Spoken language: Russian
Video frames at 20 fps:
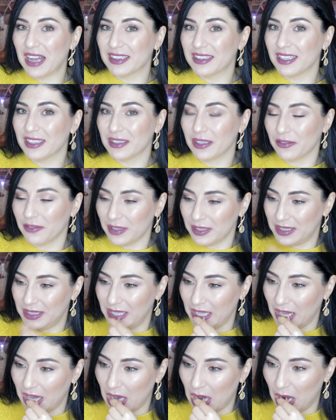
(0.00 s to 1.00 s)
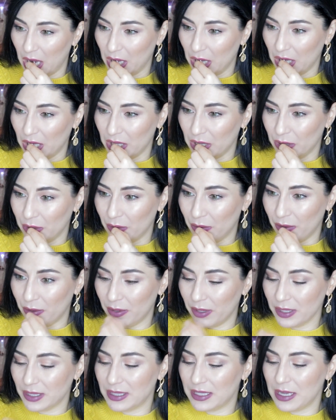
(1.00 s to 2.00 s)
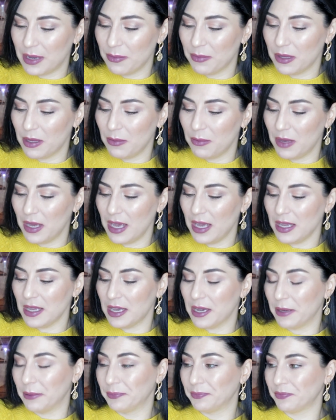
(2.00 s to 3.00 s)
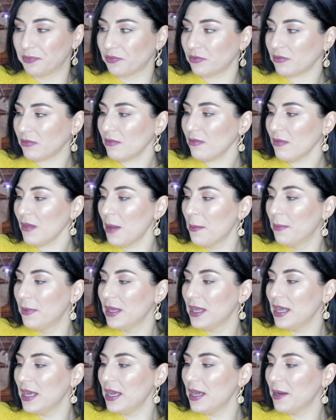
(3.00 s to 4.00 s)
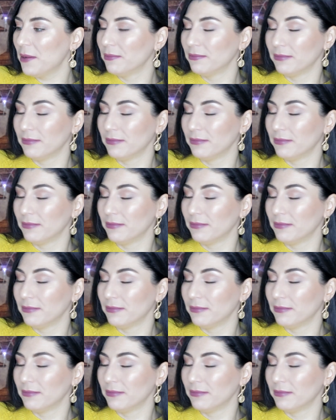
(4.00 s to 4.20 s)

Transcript: От этого сияния, но тем не менее мне,